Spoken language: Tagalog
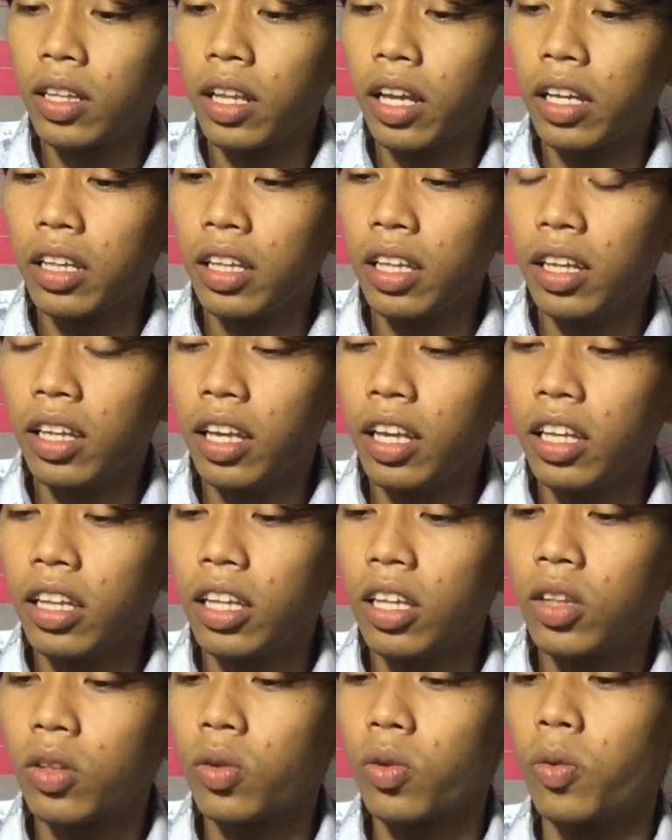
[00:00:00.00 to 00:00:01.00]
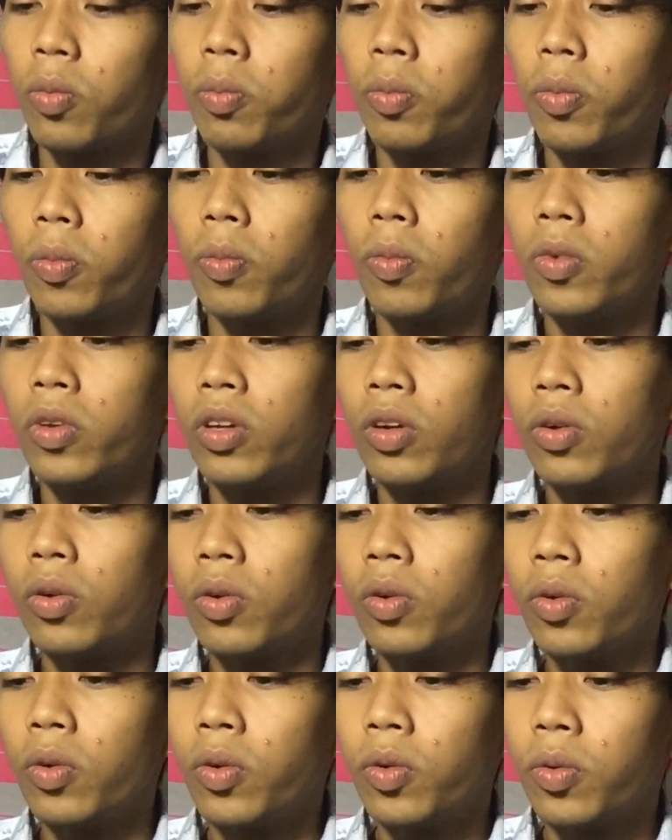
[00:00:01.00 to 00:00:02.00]
1982,
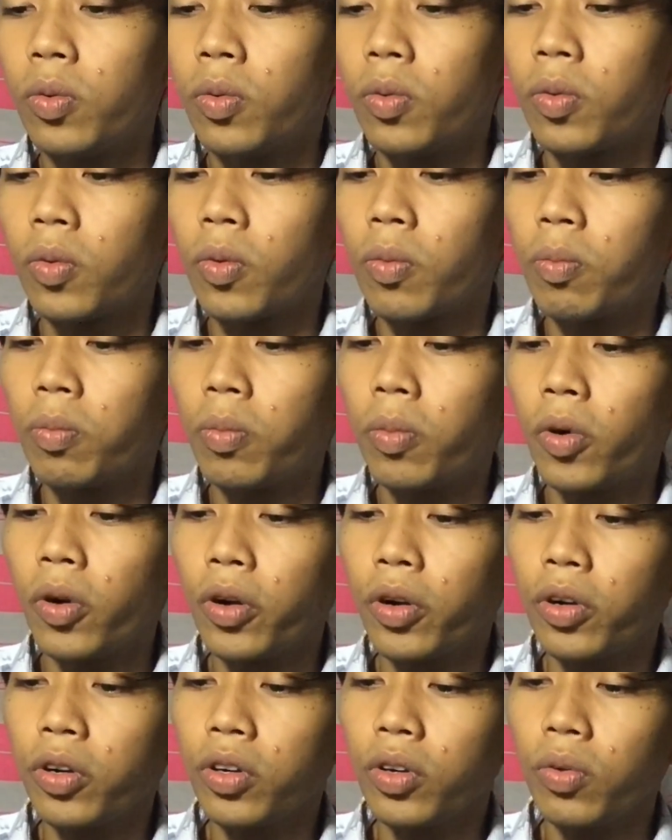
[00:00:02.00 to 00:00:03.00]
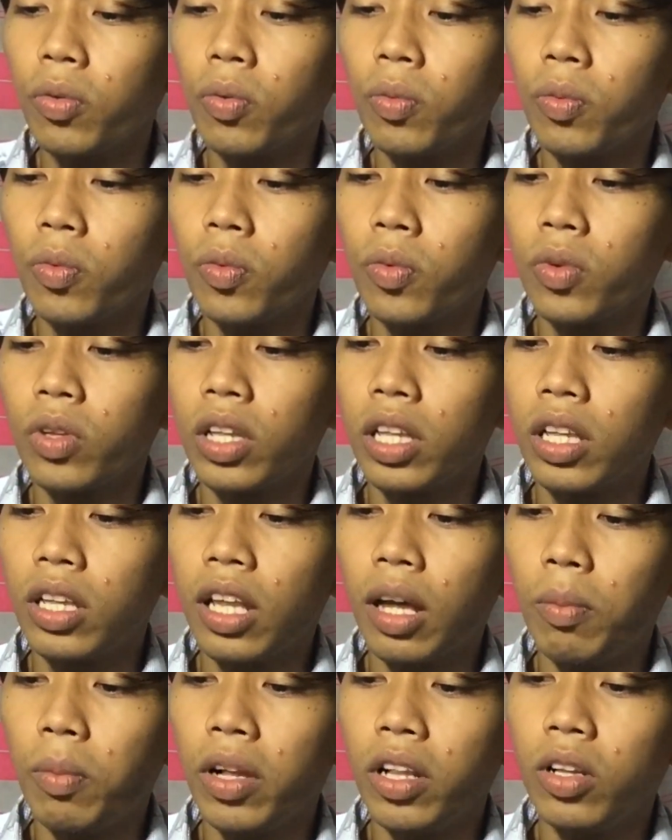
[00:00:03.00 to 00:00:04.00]
yung
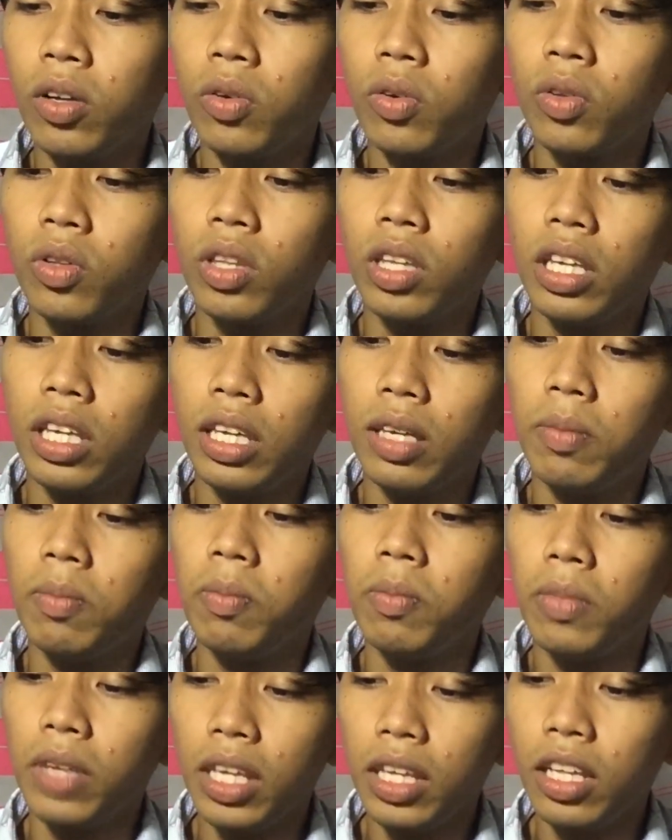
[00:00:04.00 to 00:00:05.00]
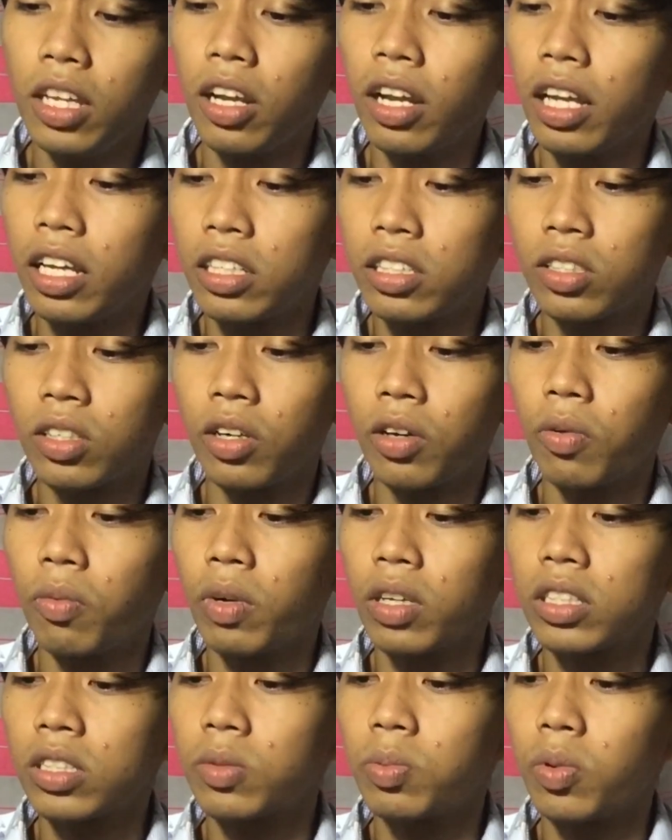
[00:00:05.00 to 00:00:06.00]
4WD Mini Racer
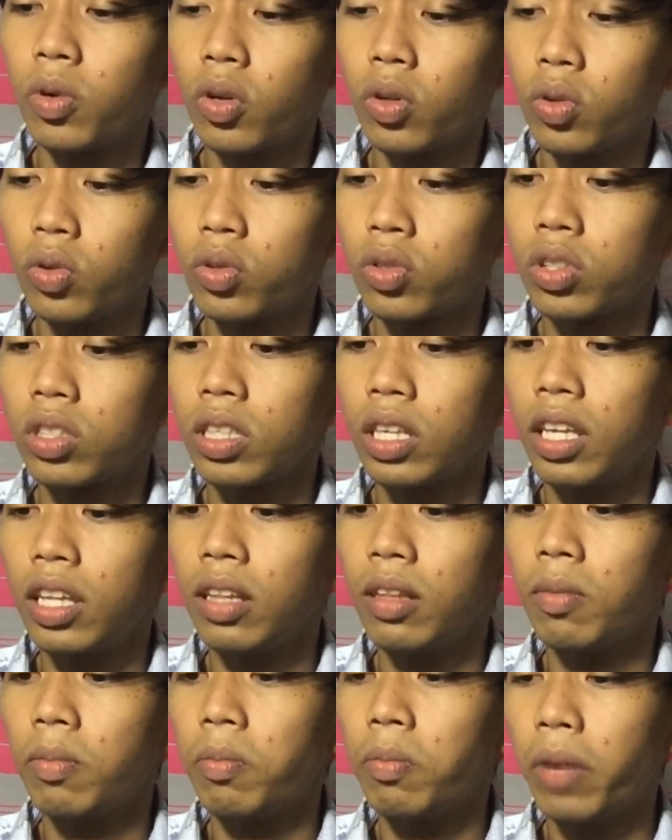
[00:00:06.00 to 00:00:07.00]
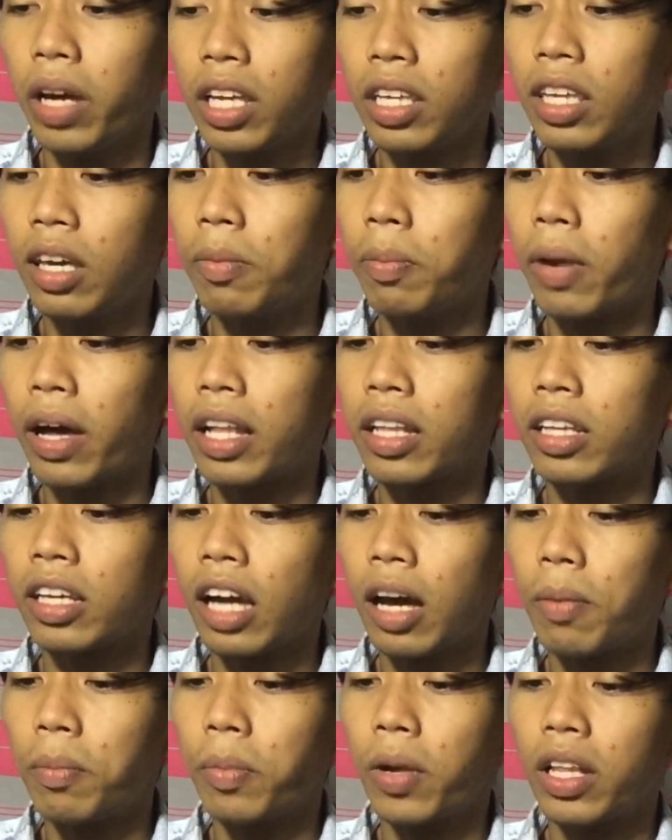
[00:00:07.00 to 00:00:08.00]
was produced in by Japan
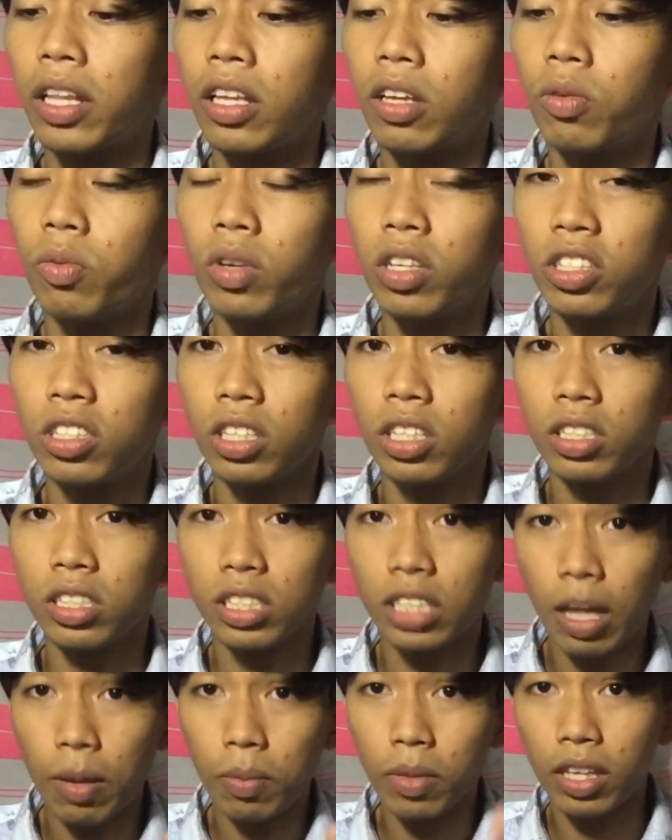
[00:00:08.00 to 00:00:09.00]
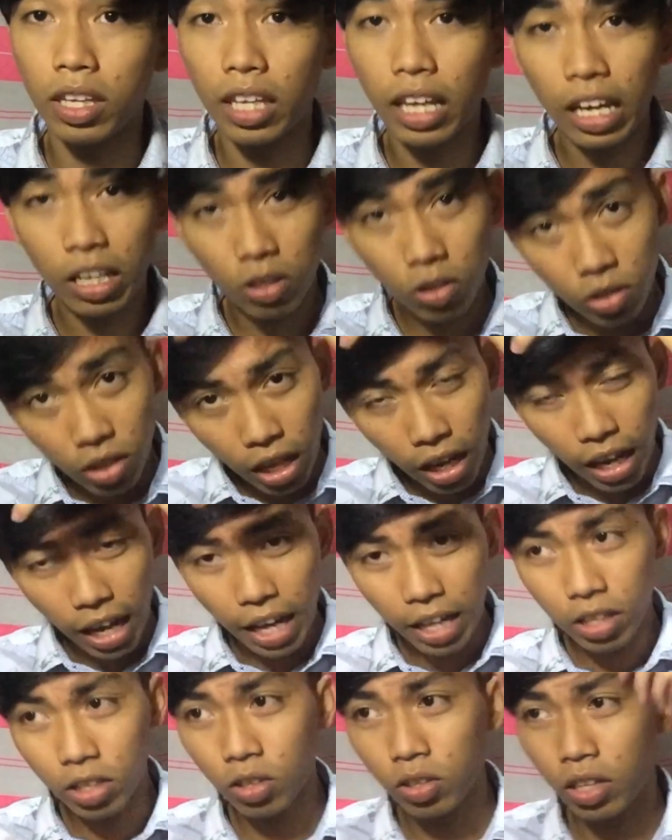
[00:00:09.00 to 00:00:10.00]
company which is Tamiya. Yun na
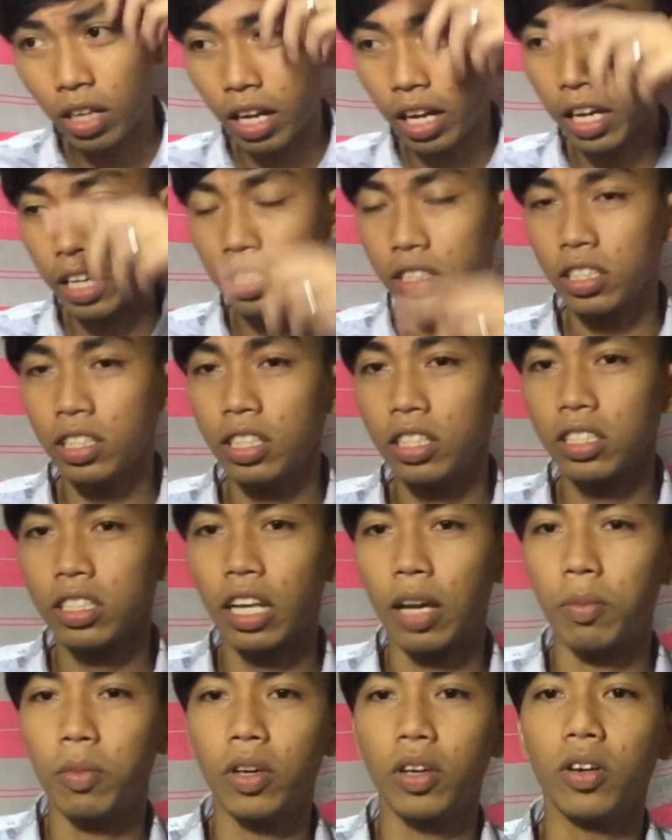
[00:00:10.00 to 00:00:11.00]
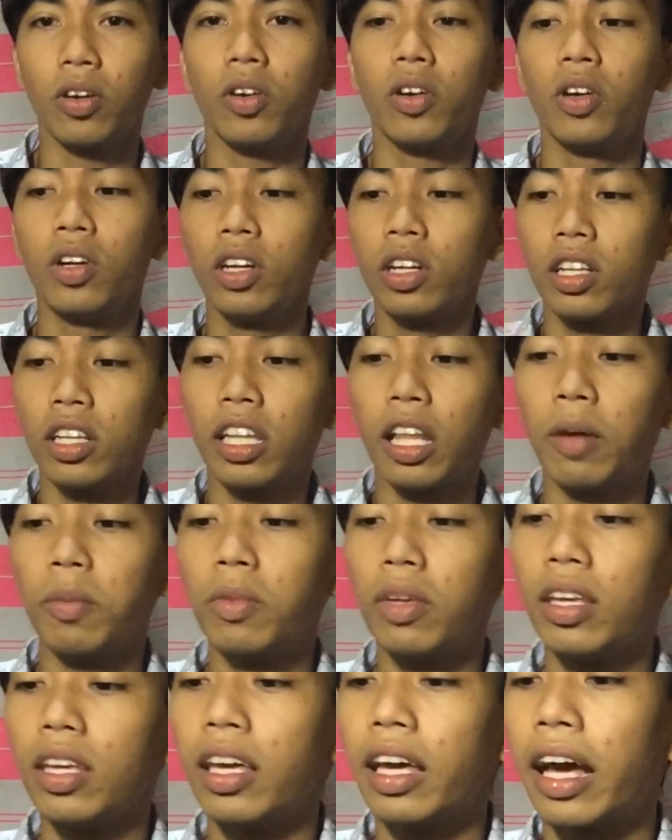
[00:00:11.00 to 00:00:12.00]
nga, yun na nga yung sinasabi ko,
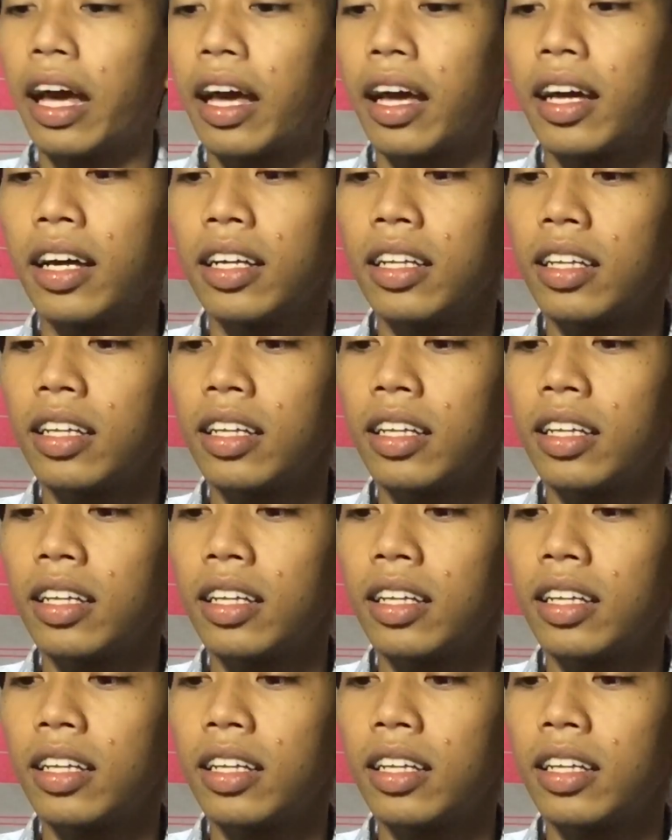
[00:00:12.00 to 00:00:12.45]
Tamiya.